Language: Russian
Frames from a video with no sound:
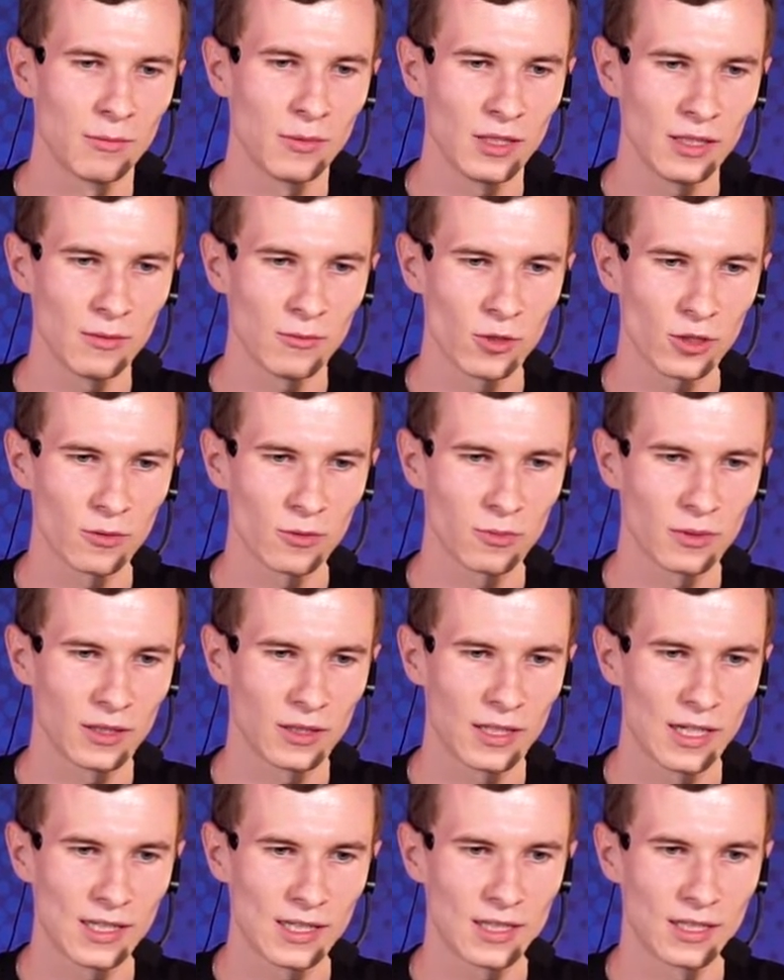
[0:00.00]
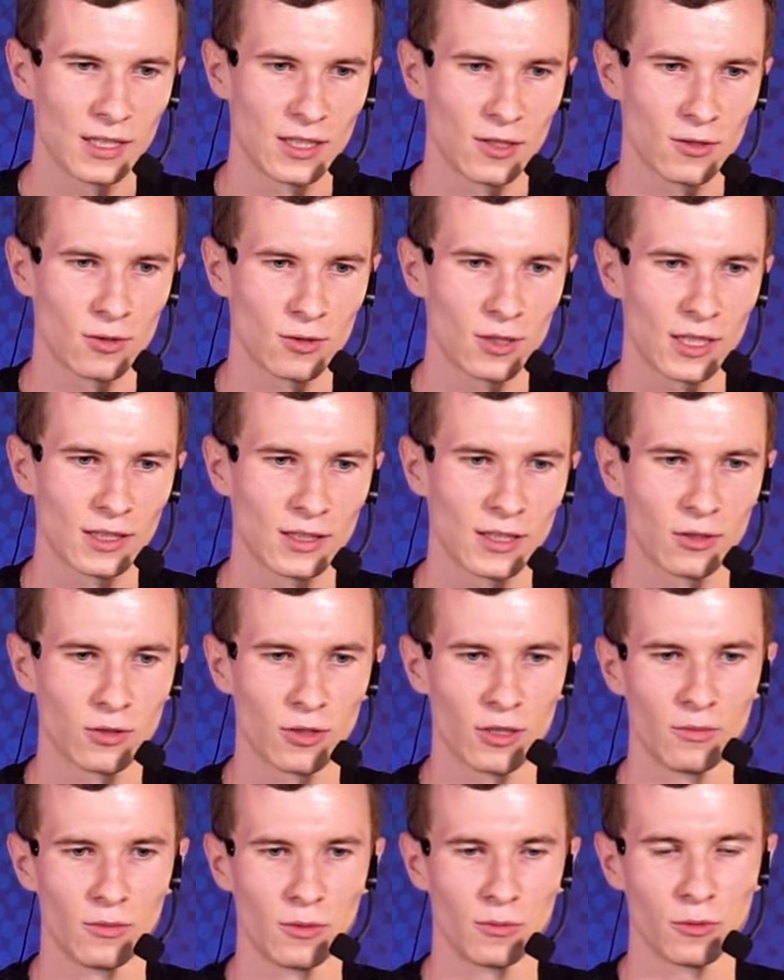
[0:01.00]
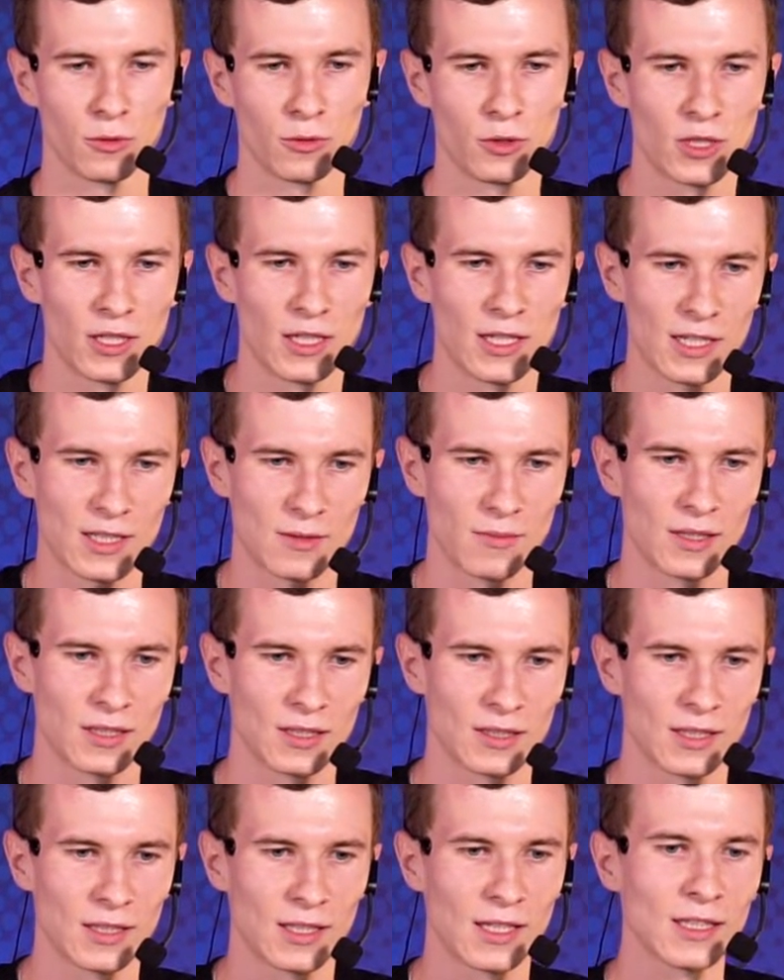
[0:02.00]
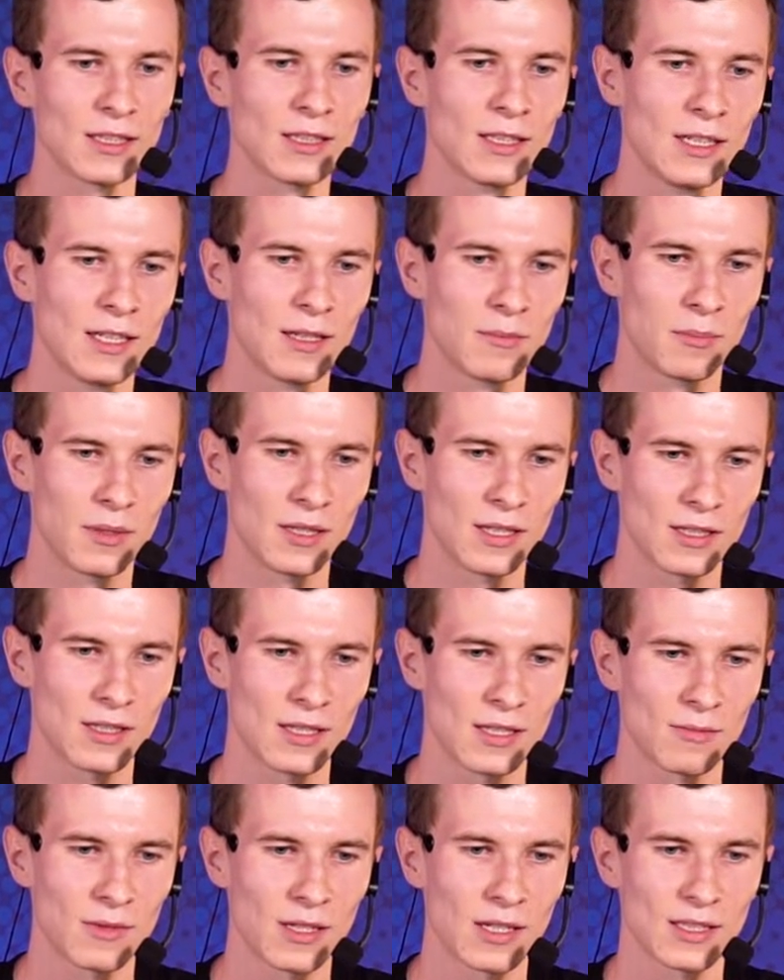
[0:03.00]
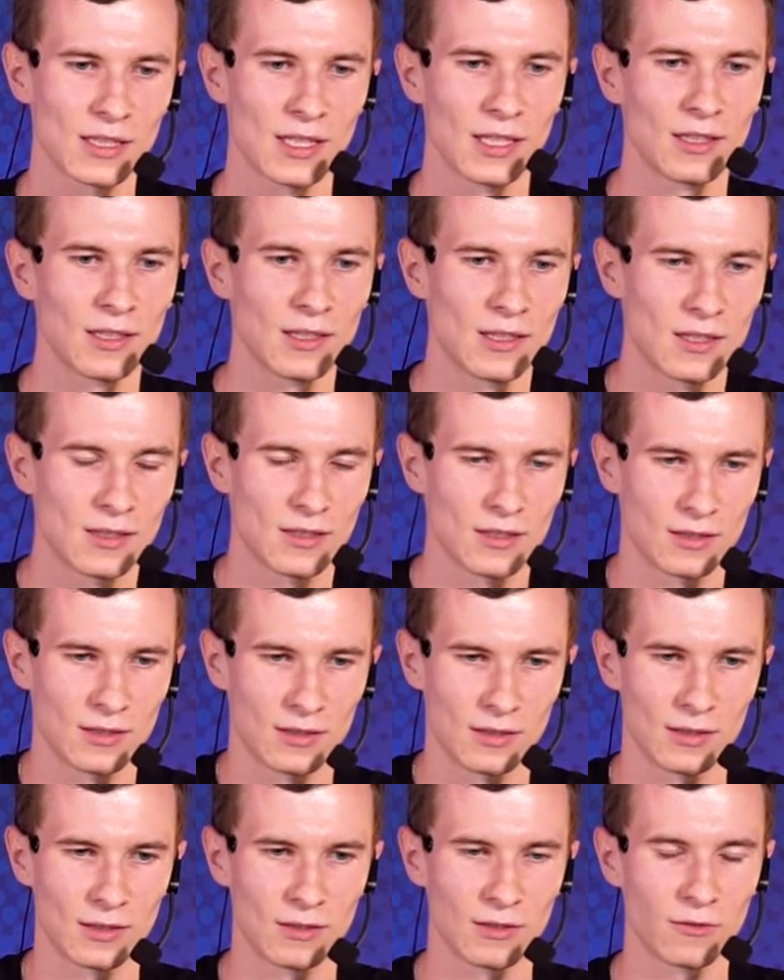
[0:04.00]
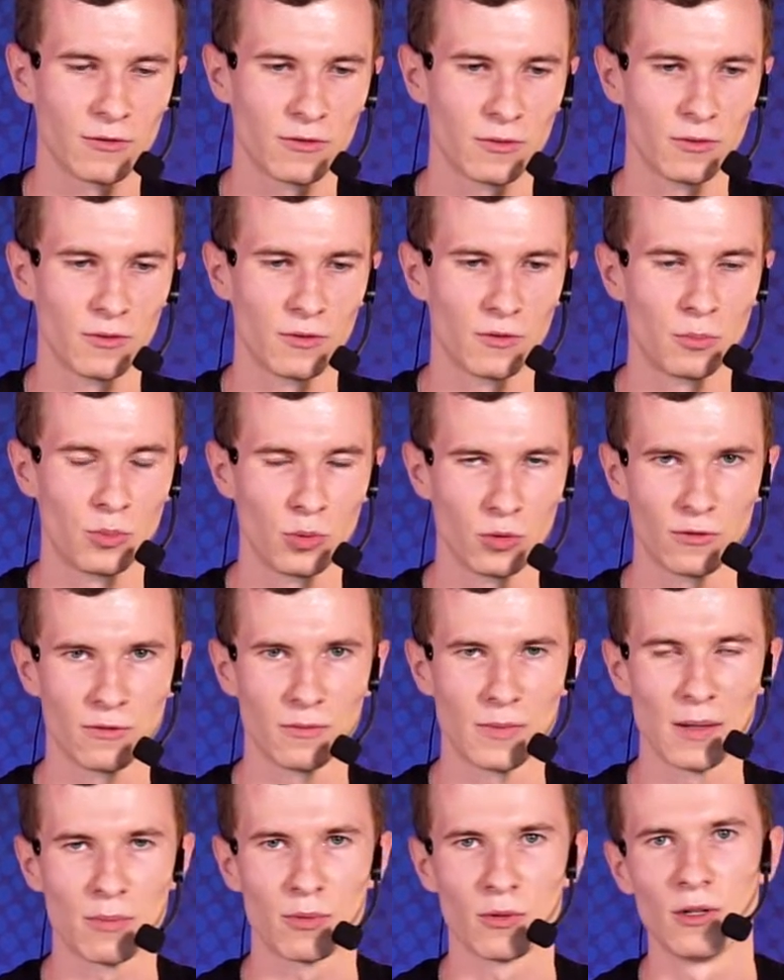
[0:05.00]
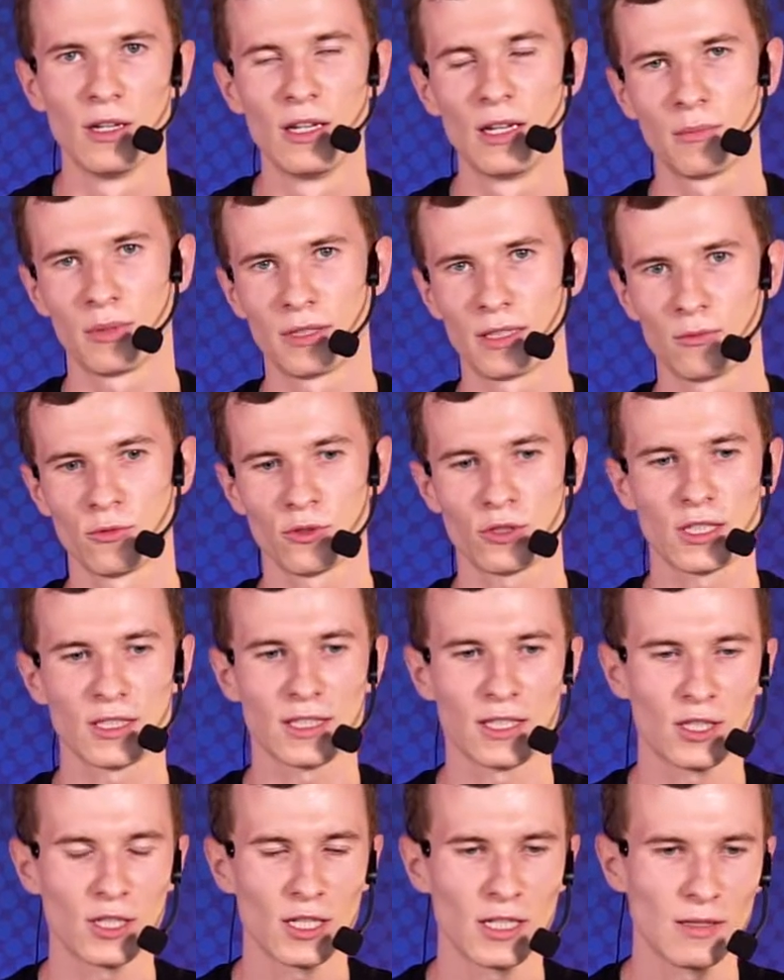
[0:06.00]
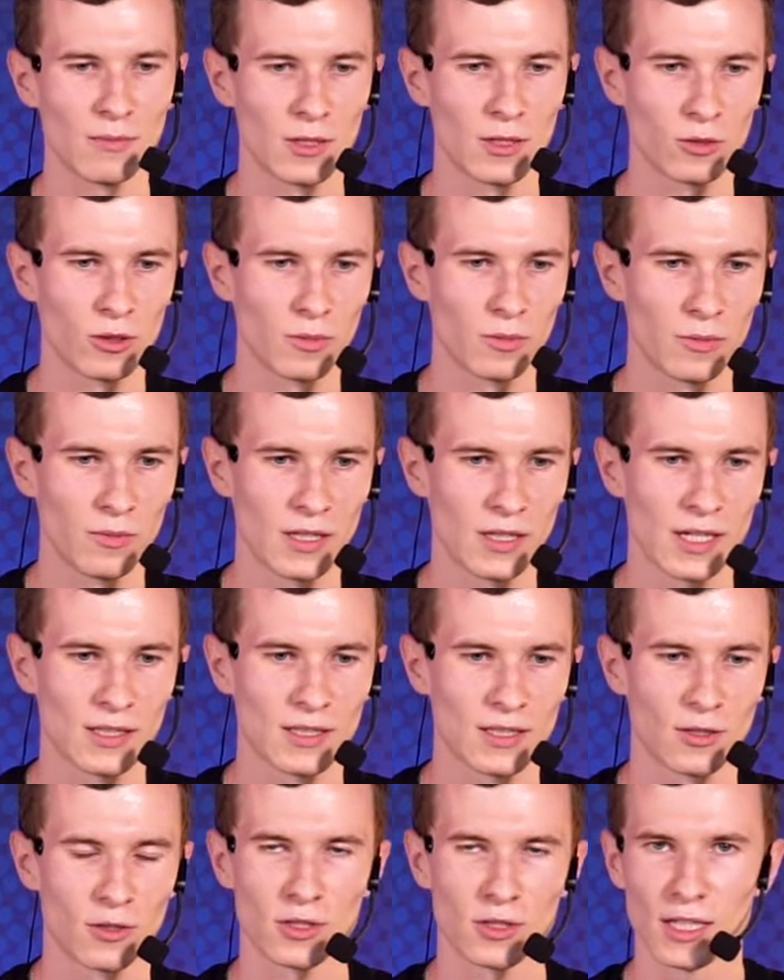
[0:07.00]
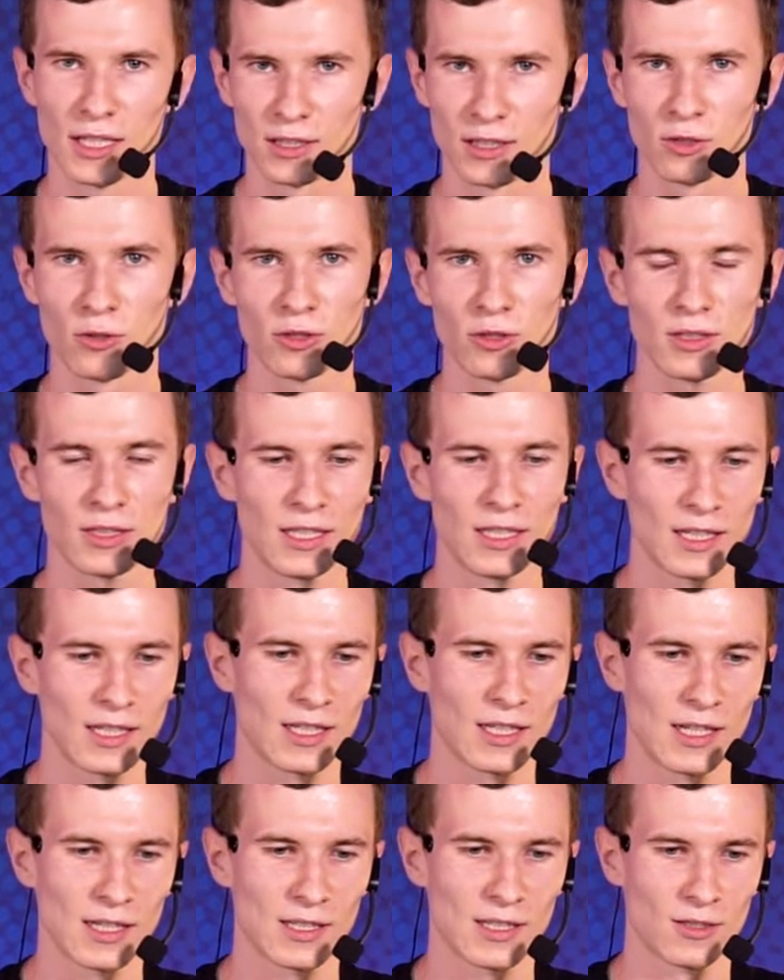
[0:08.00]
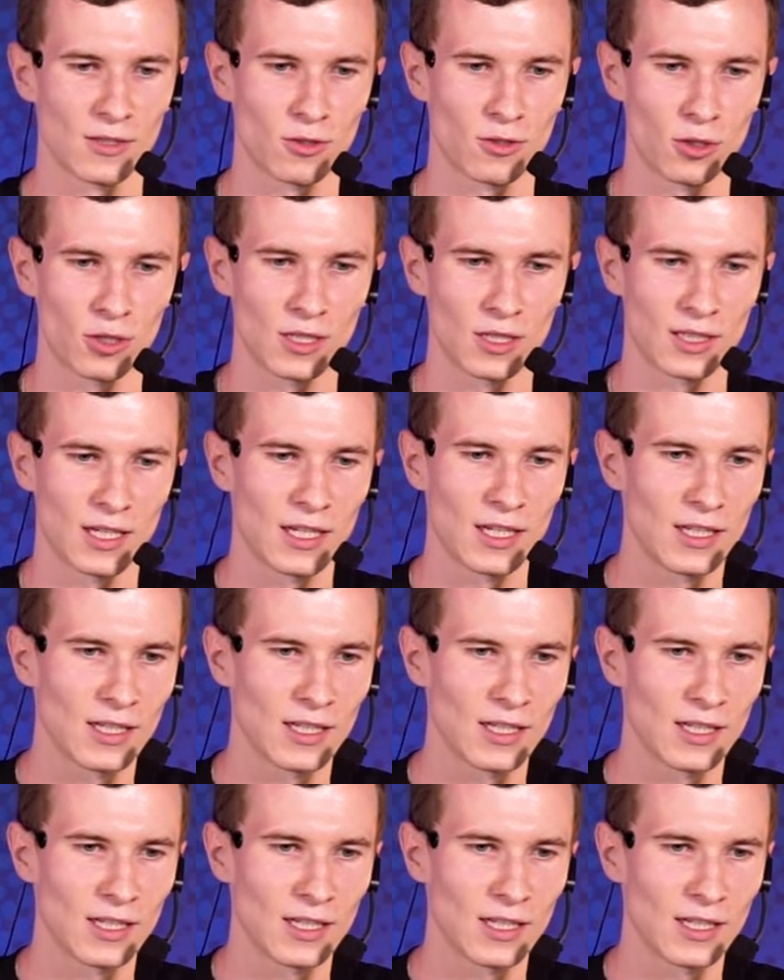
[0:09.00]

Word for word: Мы не можем полагаться на результат, который мы получили из метода get перед тем, как сделать э, put в мапу, потому что значение могло поменяться. То есть данный код некорректен с точки зрения